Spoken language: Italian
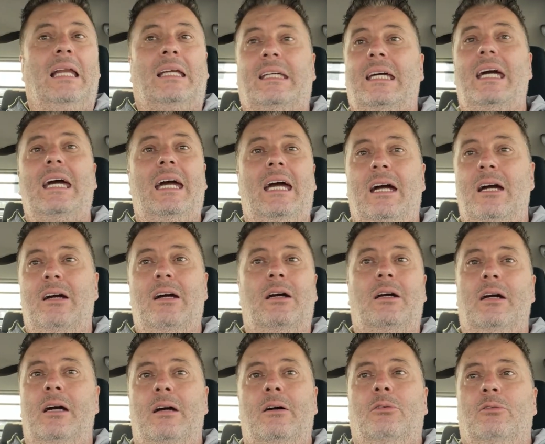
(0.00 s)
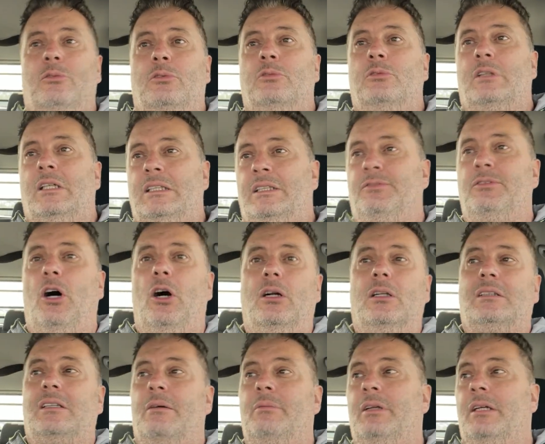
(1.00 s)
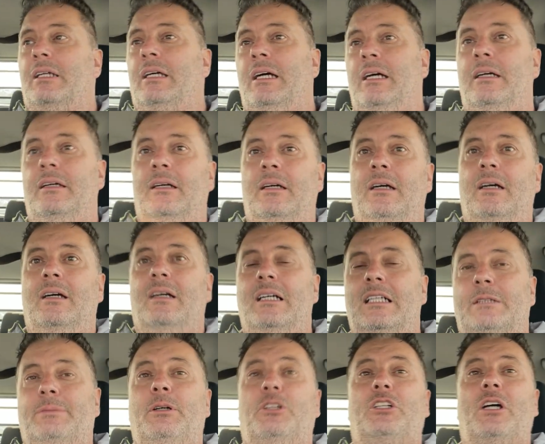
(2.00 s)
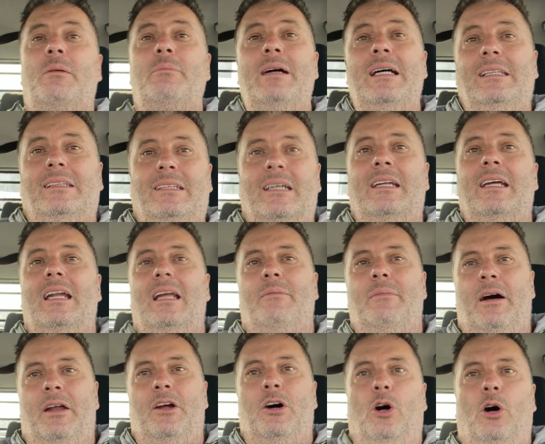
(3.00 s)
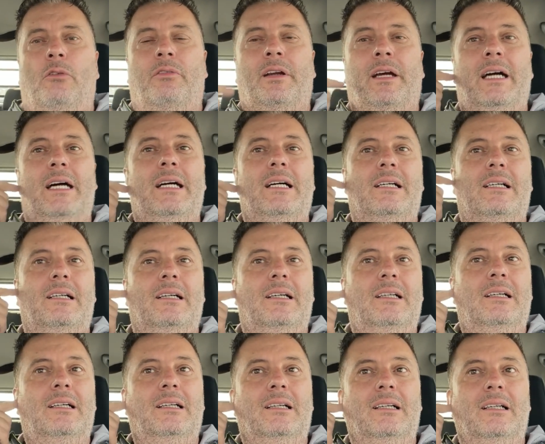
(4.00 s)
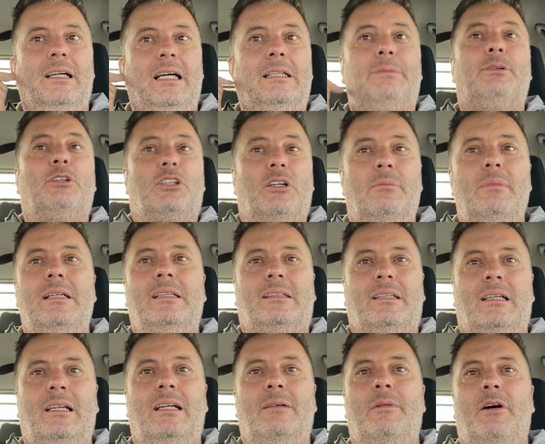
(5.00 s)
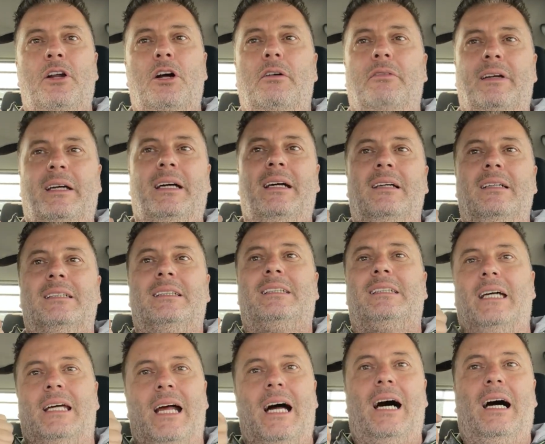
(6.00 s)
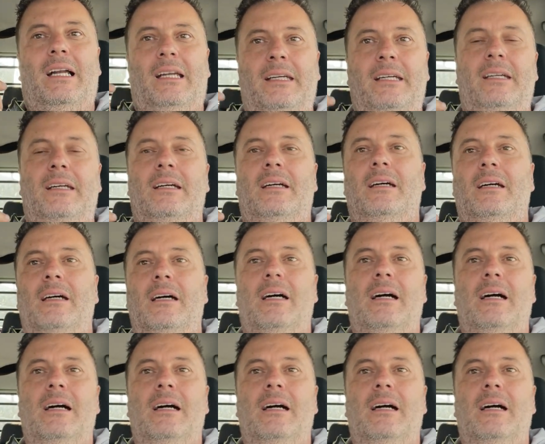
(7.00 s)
perché è un una svolta perché specialmente nelle manovre, specialmente nelle manovre serali,